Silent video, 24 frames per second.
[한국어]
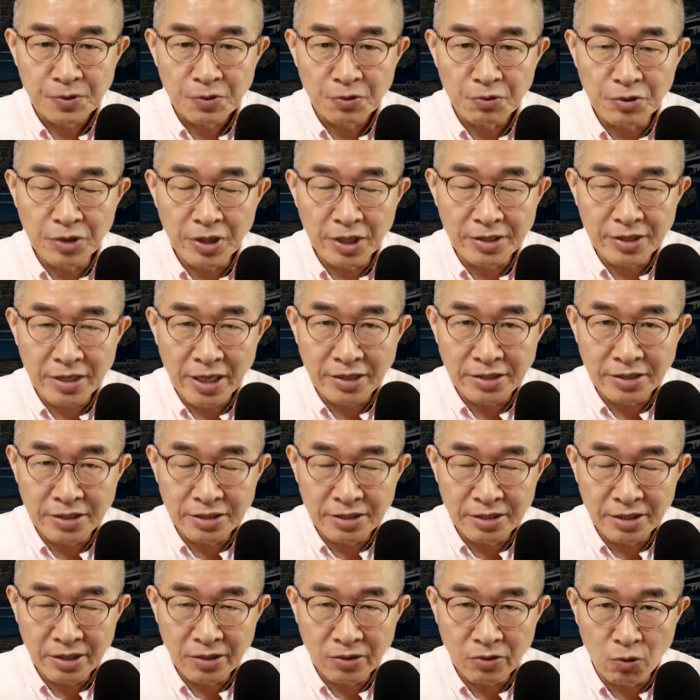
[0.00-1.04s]
우리가
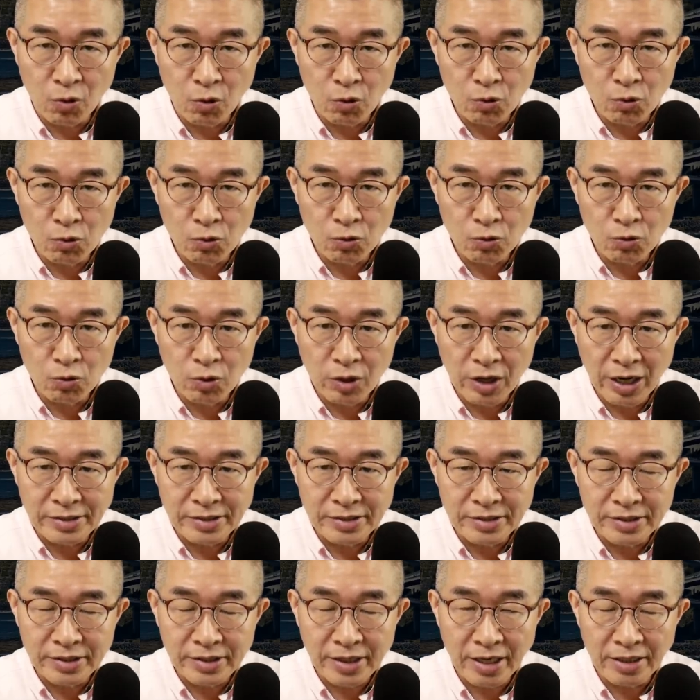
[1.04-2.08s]
당신들의
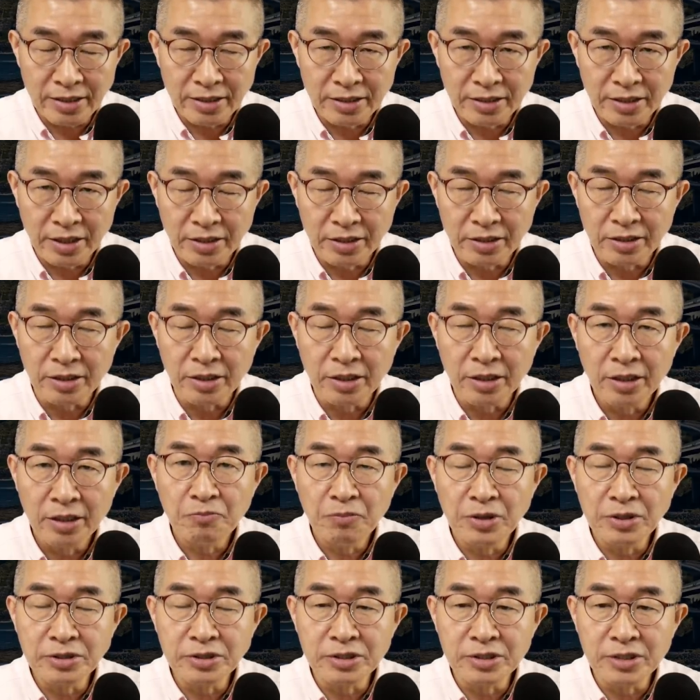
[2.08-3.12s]
공공한 상태를
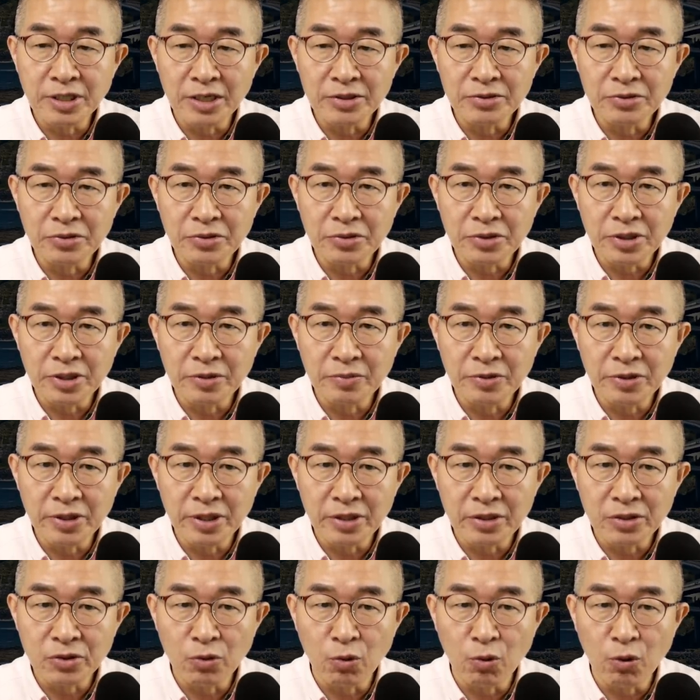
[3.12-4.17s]
벗어나도록
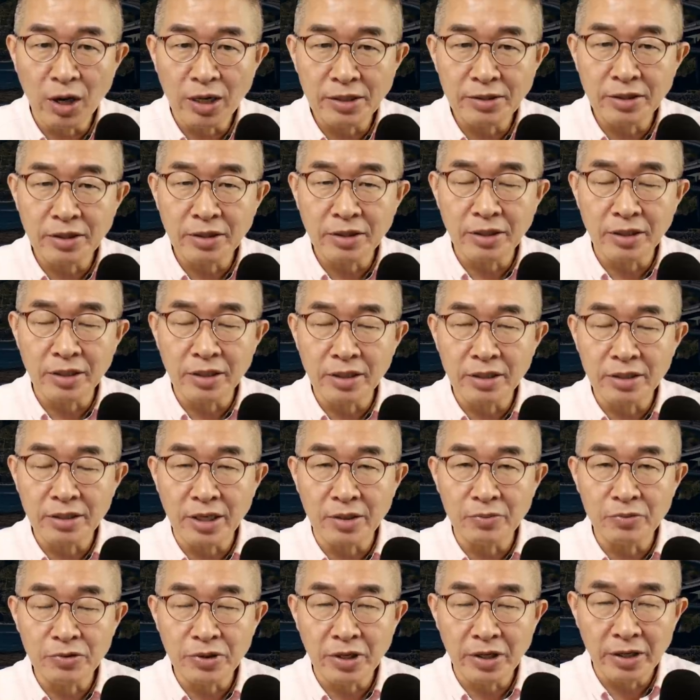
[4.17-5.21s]
이번에 도왔기
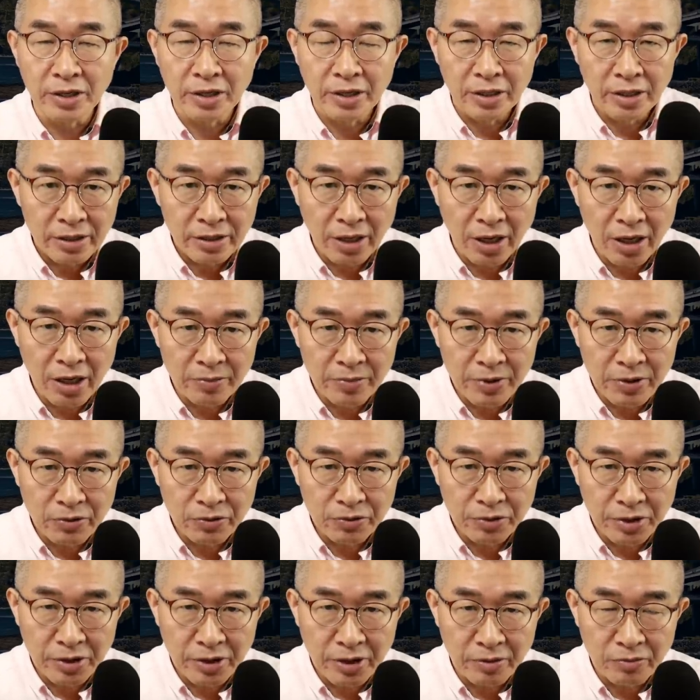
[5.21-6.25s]
때문에 다음에
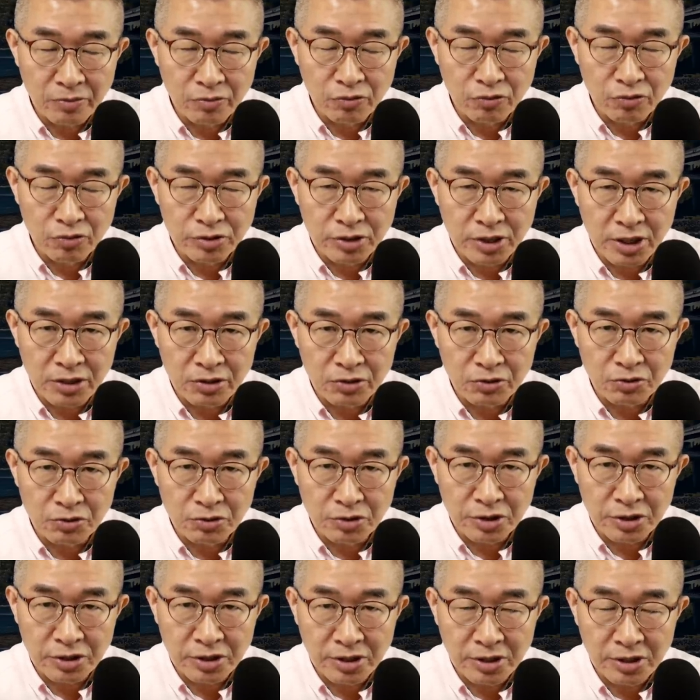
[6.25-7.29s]
우리에게 무엇을 줄
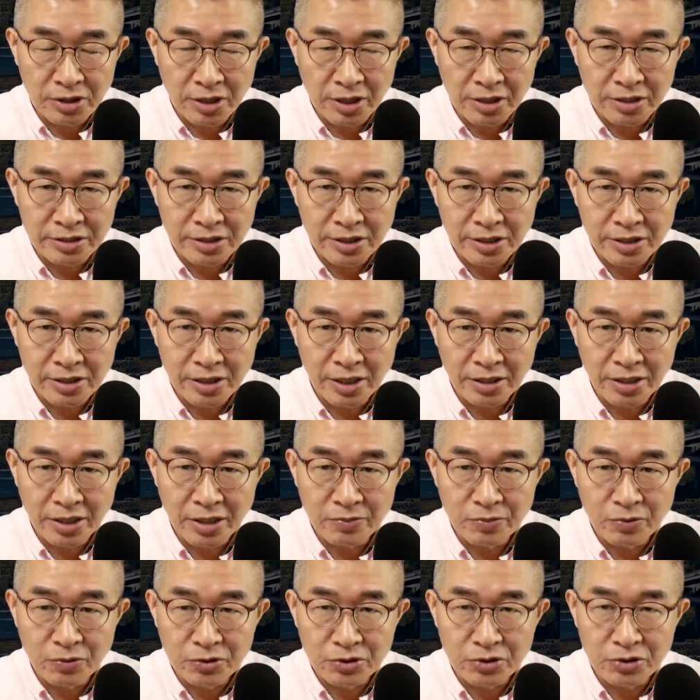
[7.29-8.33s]
것인가를
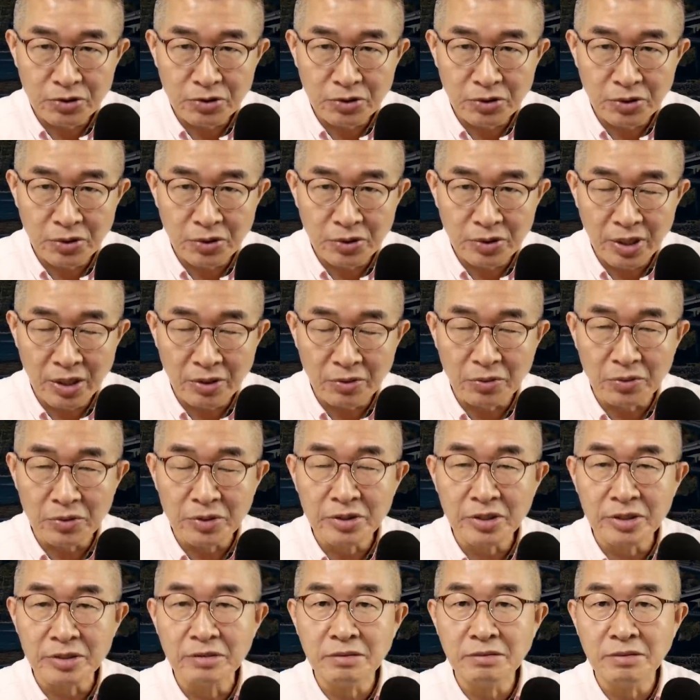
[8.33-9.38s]
생각해 보시오라고
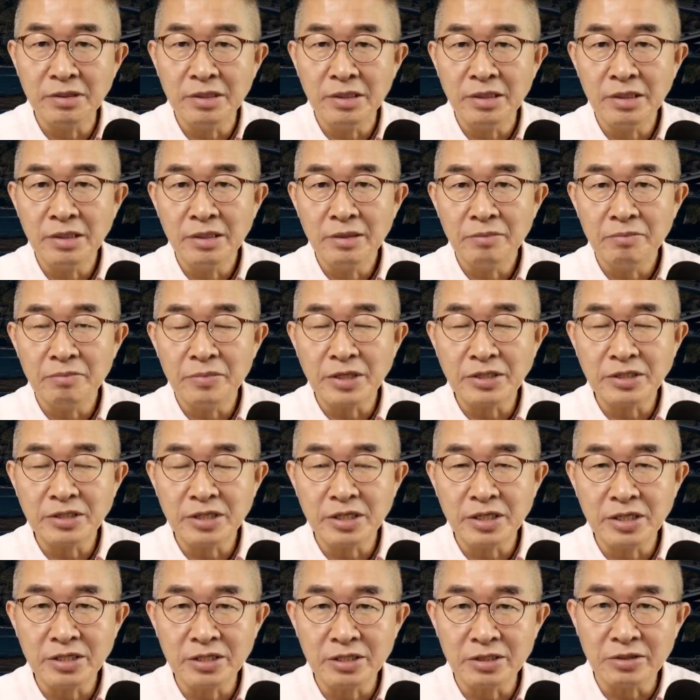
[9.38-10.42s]
그런
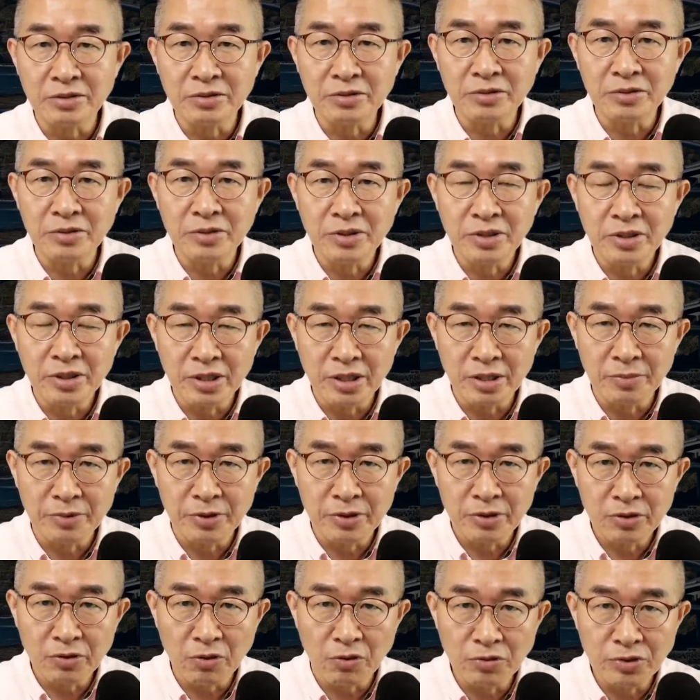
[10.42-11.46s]
메시지로
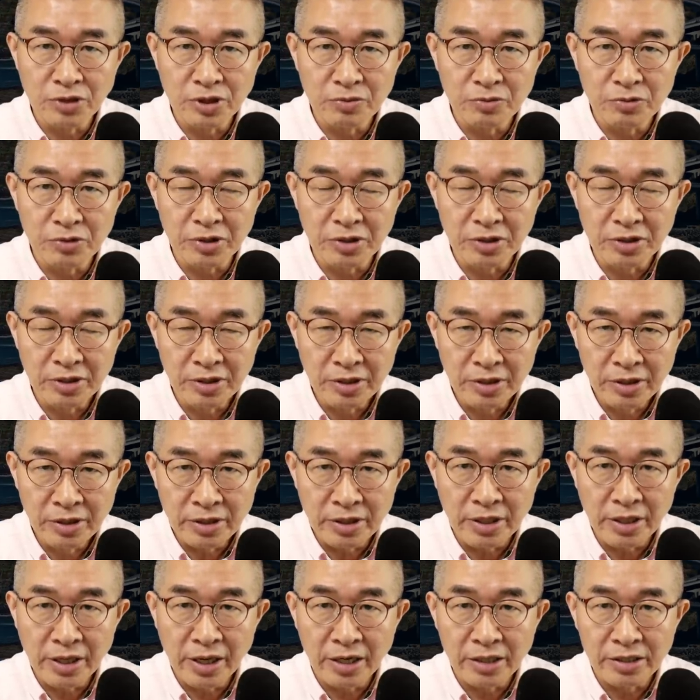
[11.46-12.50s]
이번 통지문을
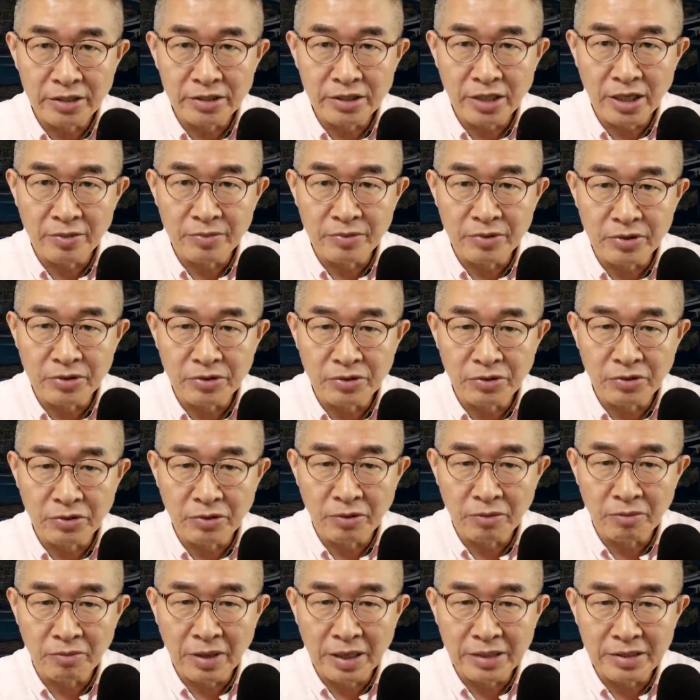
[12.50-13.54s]
이해하는
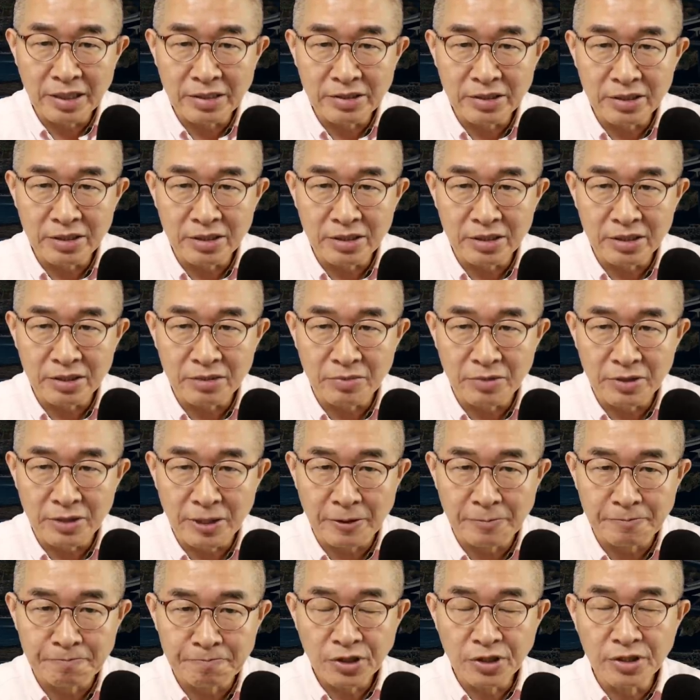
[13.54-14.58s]
사람들도 많았을
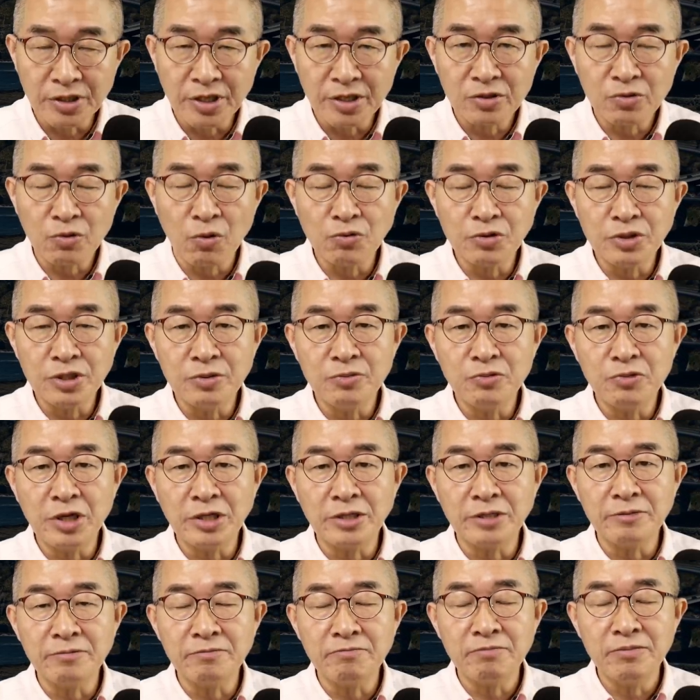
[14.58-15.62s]
것입니다. 그런데
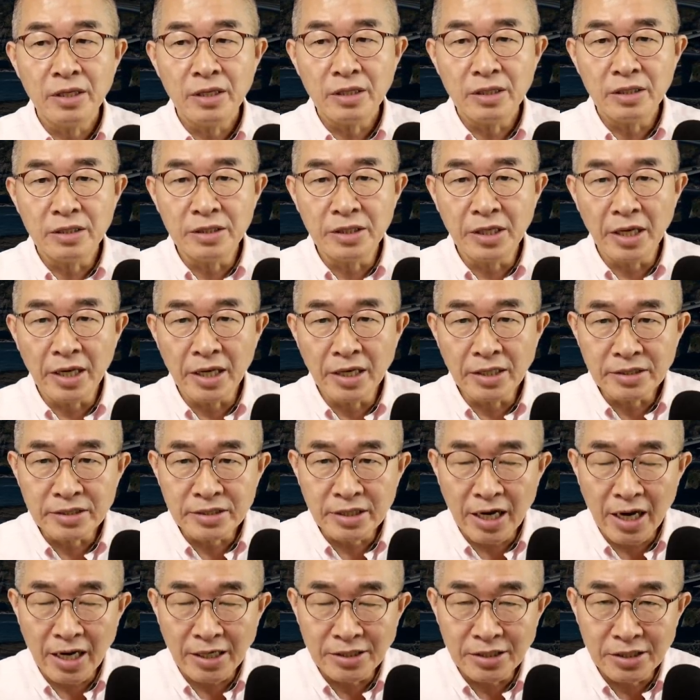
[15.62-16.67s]
통지문에는 의외의
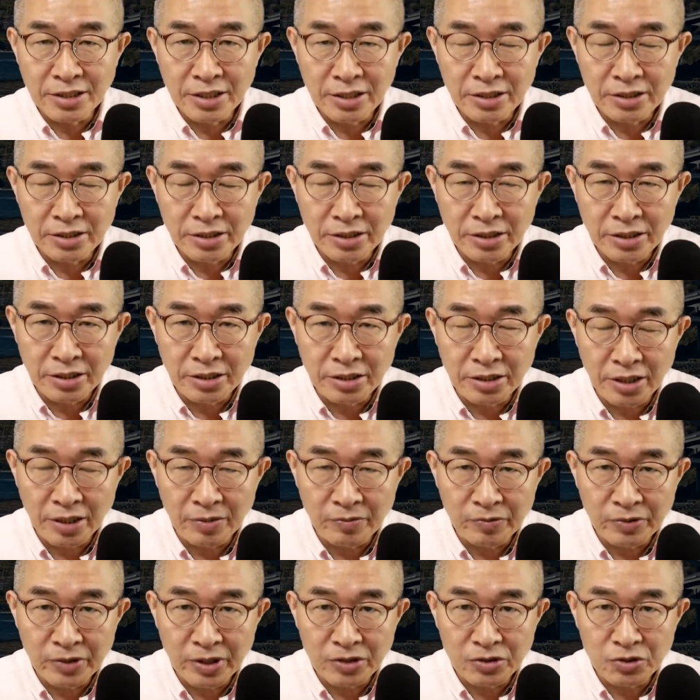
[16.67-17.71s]
사실이 들어있기
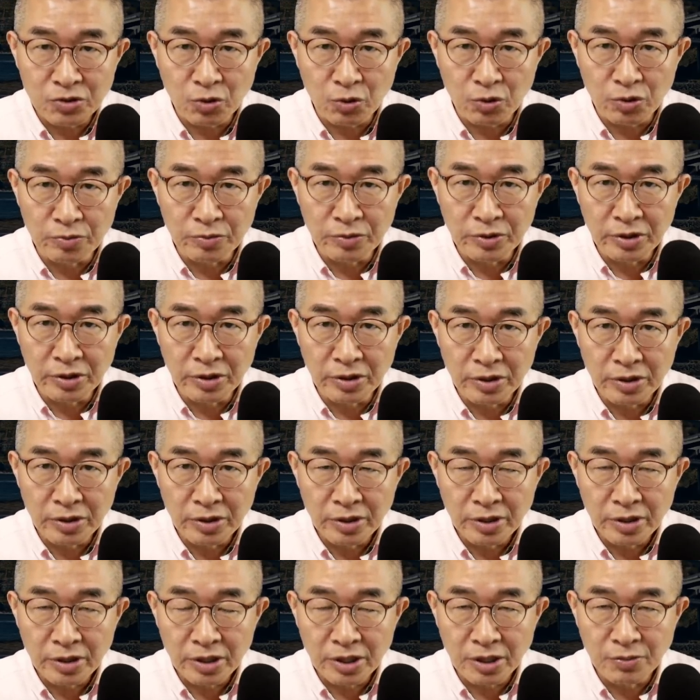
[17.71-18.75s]
때문에 조금 더
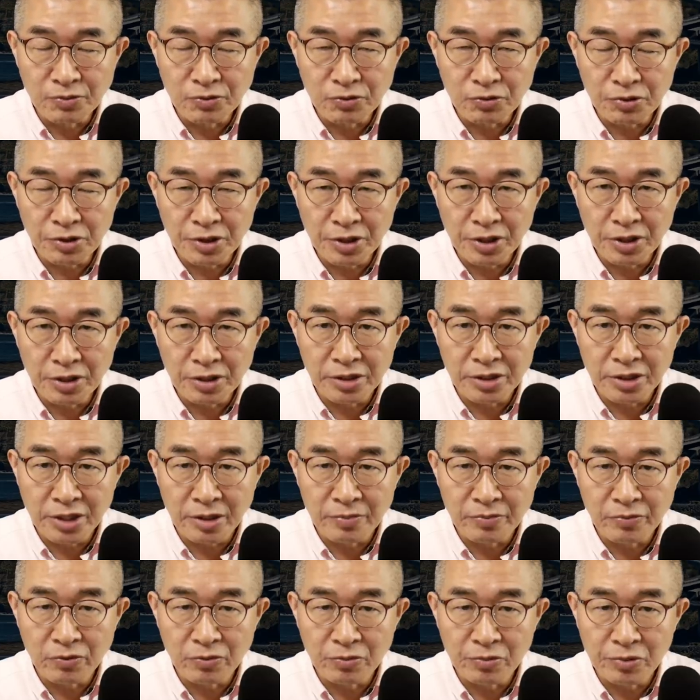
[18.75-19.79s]
깊숙이
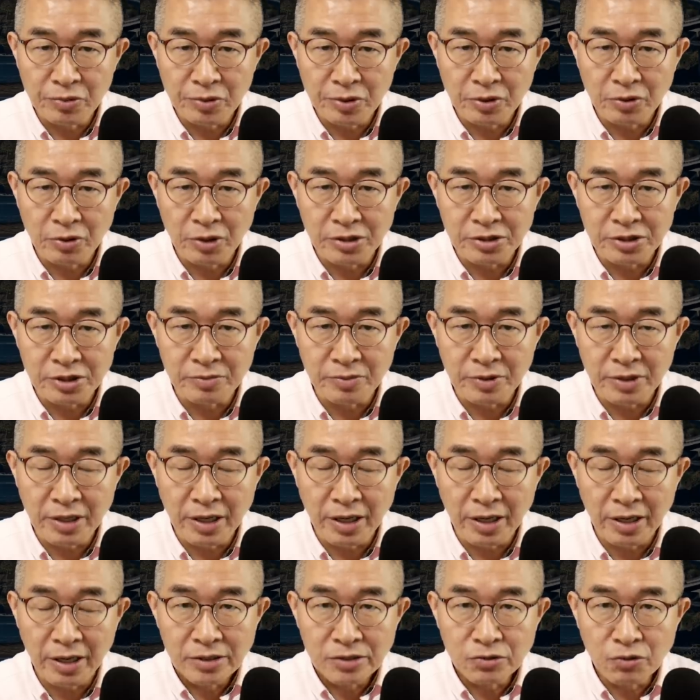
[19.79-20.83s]
들여다볼 필요가
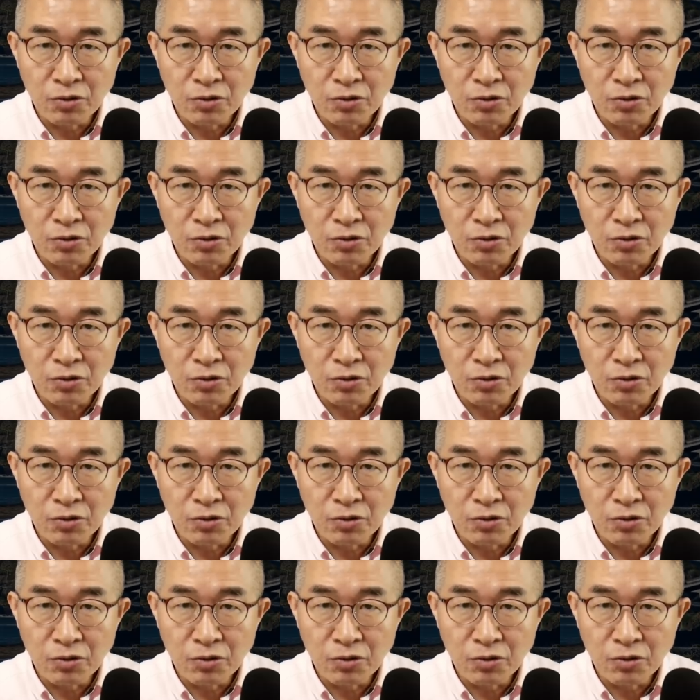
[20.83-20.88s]
있습니다.